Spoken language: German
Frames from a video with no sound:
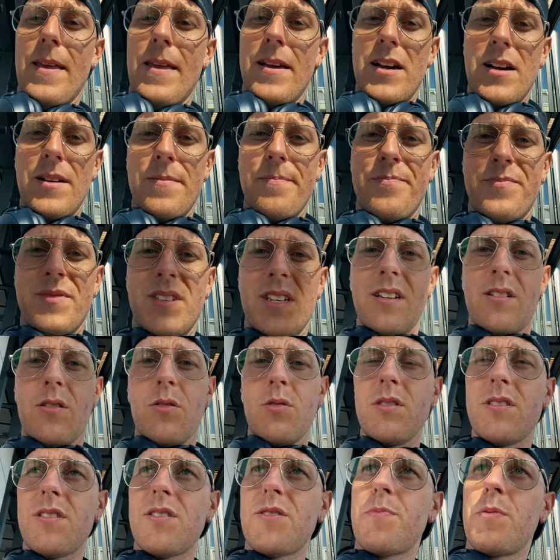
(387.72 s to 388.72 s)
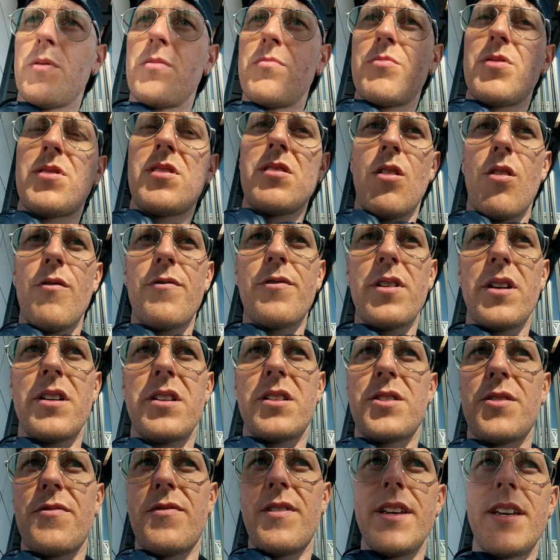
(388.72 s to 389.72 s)
Ja, geht los. Ich bin ein bisschen
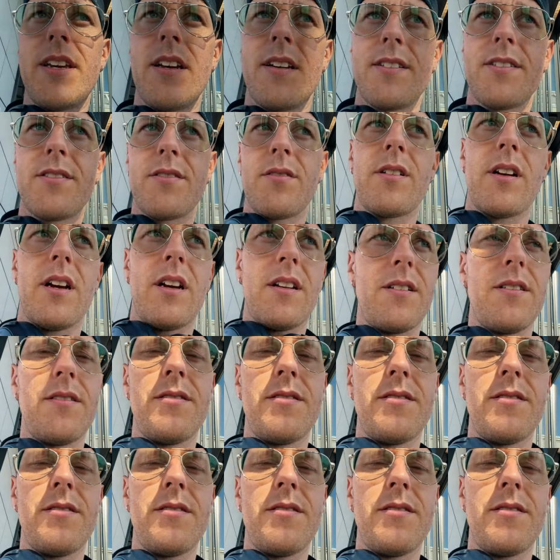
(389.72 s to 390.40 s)
aufgeregt. Ich fliege ja nicht so gerne.